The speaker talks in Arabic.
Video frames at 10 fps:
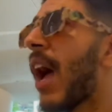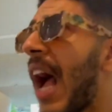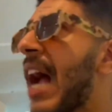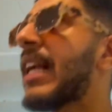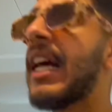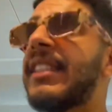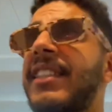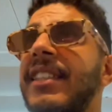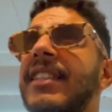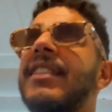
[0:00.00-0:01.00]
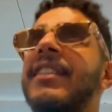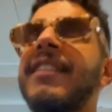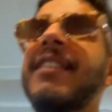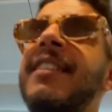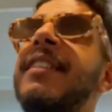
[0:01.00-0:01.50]
واخا هكاك زين
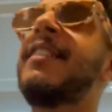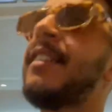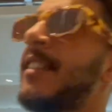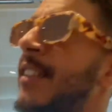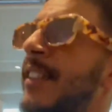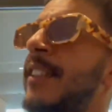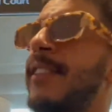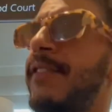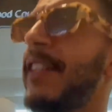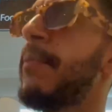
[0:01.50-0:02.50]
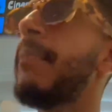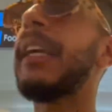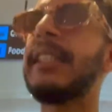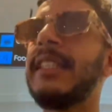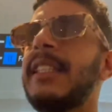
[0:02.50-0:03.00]
فين ما
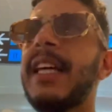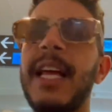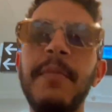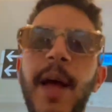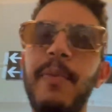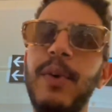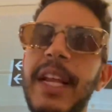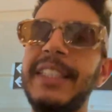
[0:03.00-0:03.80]
كسيتي راك مقبوله